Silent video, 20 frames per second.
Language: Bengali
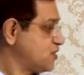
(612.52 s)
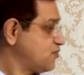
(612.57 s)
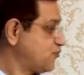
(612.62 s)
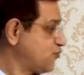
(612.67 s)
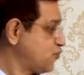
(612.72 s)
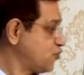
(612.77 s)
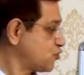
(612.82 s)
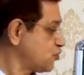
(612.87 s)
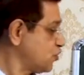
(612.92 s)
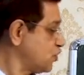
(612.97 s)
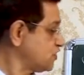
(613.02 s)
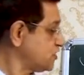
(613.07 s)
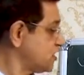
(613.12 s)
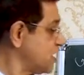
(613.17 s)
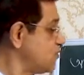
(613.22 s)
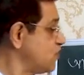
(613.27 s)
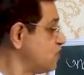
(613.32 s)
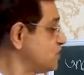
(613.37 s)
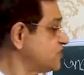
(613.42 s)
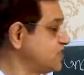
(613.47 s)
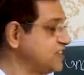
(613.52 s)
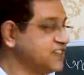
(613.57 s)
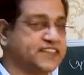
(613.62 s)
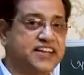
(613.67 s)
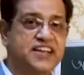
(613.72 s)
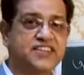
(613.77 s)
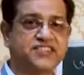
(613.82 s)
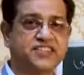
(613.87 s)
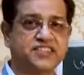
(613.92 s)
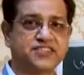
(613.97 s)
ফোটোস এবং
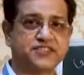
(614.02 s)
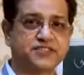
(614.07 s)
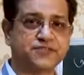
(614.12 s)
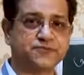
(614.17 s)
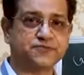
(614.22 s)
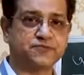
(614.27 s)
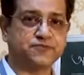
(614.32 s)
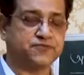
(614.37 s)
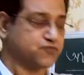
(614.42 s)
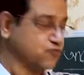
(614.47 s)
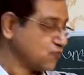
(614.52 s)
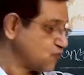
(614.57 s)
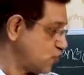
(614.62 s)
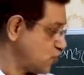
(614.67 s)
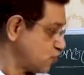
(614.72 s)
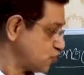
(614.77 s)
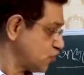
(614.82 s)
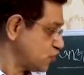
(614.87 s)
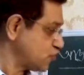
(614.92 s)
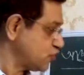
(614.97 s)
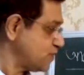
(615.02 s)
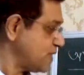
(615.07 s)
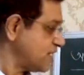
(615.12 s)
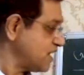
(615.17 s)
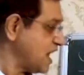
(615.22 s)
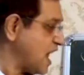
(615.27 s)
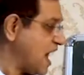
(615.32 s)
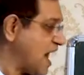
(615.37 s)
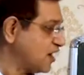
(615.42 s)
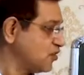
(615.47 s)
সিনথেসিস ফোটোস মানে
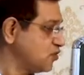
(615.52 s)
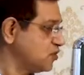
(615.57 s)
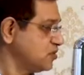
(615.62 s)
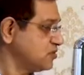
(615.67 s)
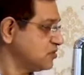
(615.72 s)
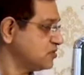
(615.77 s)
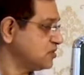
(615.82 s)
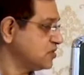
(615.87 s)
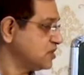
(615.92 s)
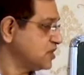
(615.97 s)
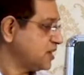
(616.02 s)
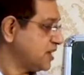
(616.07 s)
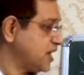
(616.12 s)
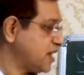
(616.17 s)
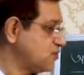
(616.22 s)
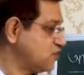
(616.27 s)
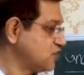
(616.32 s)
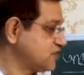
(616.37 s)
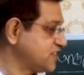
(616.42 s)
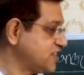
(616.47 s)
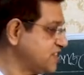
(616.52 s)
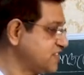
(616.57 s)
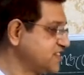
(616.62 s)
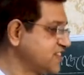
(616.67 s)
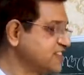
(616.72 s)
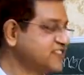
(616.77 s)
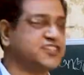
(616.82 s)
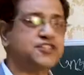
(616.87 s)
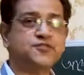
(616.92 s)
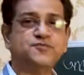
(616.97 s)
আলো এবং
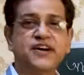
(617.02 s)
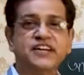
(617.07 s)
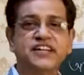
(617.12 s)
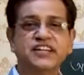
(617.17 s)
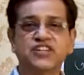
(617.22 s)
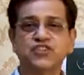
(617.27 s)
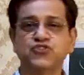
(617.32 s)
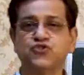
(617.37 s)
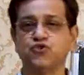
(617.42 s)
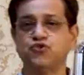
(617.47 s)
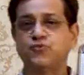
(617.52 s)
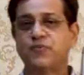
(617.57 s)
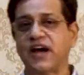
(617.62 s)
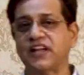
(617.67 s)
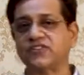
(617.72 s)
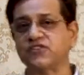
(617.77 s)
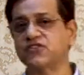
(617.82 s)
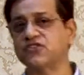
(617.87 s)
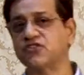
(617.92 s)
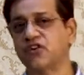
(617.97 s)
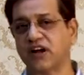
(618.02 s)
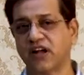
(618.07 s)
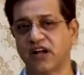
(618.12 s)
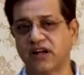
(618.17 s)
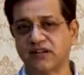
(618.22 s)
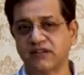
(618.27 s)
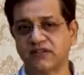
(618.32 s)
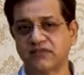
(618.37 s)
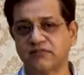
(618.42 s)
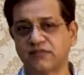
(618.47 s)
সিনথেসিস মানে কিছু উৎপাদন করা
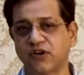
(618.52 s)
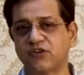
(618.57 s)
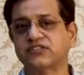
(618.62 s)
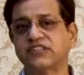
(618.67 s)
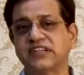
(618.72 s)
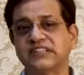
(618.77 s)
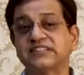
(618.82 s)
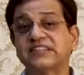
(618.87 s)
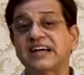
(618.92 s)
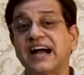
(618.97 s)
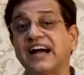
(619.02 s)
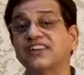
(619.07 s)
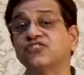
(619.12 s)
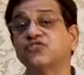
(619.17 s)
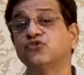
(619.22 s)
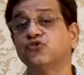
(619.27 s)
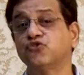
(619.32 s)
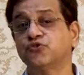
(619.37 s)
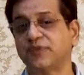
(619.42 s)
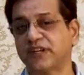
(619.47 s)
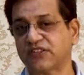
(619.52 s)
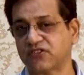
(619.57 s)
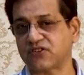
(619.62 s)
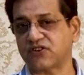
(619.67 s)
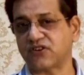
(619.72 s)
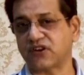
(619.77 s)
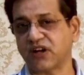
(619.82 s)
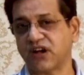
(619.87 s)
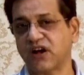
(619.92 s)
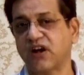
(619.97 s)
অর্থাৎ খাদ্য উৎপাদন
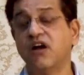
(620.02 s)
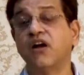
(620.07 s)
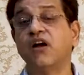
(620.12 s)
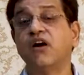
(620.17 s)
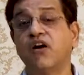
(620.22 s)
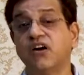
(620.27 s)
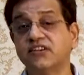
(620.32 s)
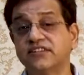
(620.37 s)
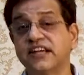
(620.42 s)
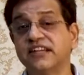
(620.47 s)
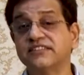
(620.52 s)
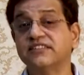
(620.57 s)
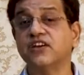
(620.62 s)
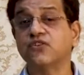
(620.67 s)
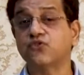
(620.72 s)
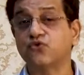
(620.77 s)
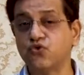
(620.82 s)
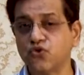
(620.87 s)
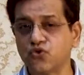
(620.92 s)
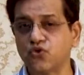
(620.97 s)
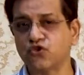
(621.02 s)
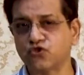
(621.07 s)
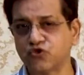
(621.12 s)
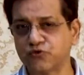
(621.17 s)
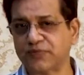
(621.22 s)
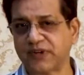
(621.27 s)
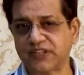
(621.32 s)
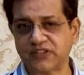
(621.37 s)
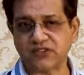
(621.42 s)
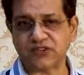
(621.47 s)
করা অর্থাৎ গ্লুকোজ
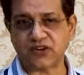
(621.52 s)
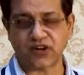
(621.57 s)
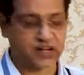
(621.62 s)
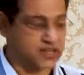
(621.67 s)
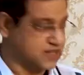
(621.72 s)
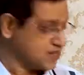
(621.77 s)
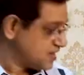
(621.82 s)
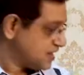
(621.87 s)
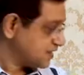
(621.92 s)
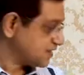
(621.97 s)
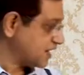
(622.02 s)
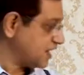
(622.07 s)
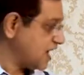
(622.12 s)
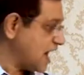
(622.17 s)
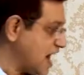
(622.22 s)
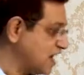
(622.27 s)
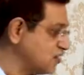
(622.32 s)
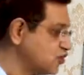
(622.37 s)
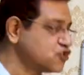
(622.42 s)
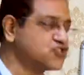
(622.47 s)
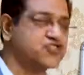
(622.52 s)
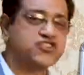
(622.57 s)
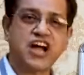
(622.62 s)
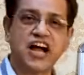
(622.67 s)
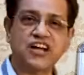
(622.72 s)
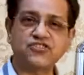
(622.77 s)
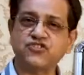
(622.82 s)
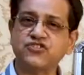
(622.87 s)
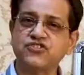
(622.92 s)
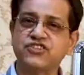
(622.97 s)
উৎপাদন করা তাহলে আলোর
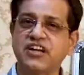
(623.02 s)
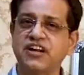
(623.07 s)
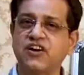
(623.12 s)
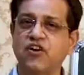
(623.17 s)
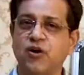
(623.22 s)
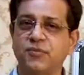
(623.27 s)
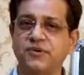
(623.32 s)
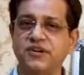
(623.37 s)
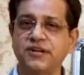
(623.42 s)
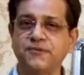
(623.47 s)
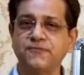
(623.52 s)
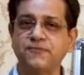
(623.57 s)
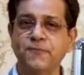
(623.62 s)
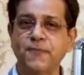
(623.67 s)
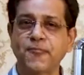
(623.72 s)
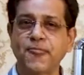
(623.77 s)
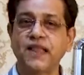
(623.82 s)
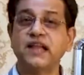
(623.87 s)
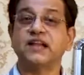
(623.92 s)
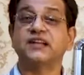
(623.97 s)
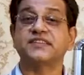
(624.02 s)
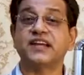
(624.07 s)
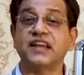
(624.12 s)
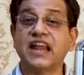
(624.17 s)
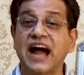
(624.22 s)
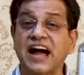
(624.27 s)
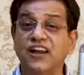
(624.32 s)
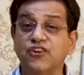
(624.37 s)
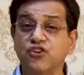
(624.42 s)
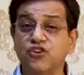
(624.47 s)
সাহায্য ছাড়া হবে না তাহলে
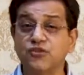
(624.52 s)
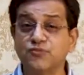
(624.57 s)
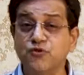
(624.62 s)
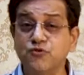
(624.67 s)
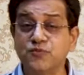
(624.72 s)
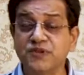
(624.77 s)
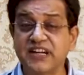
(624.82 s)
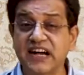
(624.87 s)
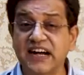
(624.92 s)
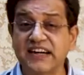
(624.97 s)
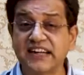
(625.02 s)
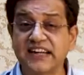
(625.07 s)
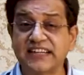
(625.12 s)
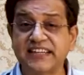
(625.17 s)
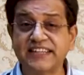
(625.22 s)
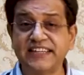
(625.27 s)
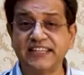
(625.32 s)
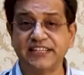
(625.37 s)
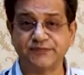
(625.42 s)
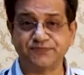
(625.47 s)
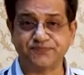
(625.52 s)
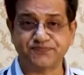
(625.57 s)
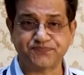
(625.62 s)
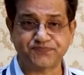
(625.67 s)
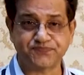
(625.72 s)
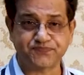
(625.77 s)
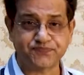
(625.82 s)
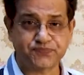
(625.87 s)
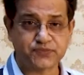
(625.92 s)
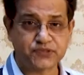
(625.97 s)
আলোর ভূমিকাটা কি
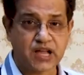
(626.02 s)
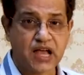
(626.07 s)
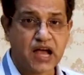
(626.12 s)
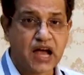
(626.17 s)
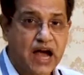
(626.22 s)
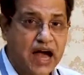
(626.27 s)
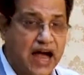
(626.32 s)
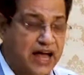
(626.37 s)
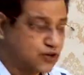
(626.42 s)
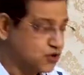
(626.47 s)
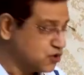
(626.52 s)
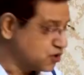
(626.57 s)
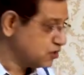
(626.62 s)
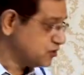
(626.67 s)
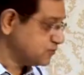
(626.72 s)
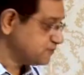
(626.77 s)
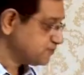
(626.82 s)
আলো